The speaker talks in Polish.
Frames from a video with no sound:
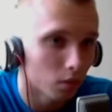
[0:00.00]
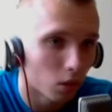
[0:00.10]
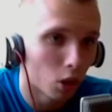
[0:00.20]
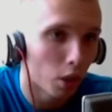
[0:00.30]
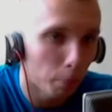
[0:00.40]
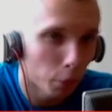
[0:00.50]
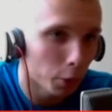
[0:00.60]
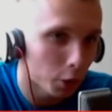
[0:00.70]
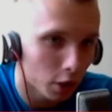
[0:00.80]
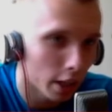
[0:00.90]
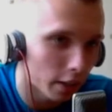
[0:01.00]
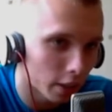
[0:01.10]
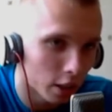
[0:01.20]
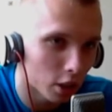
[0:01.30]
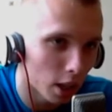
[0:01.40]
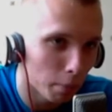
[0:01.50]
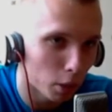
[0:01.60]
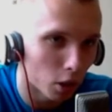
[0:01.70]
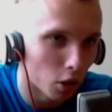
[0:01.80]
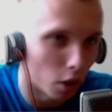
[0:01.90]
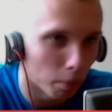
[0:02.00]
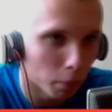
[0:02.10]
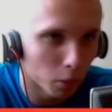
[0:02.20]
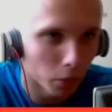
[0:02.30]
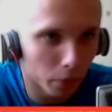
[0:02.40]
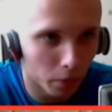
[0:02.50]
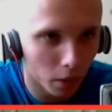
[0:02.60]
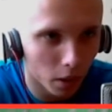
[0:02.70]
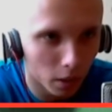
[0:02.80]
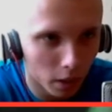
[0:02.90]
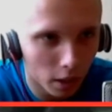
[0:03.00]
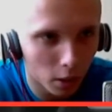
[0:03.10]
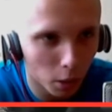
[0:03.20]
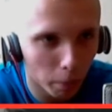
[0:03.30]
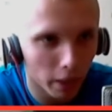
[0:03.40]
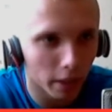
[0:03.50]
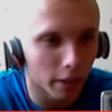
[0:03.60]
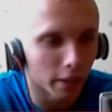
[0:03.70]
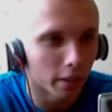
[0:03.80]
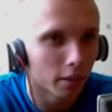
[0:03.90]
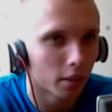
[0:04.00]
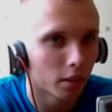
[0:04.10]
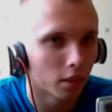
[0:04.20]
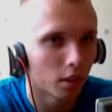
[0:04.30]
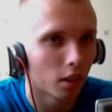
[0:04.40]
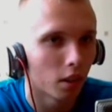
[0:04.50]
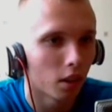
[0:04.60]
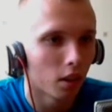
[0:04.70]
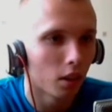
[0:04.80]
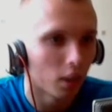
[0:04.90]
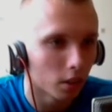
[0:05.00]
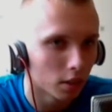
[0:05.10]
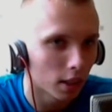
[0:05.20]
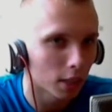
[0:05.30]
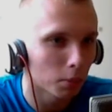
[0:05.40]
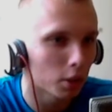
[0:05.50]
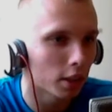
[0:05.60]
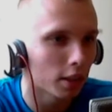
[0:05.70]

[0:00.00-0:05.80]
No puszczaj te żebro, no pu... Kiedy to pęknie? Zaraz mi się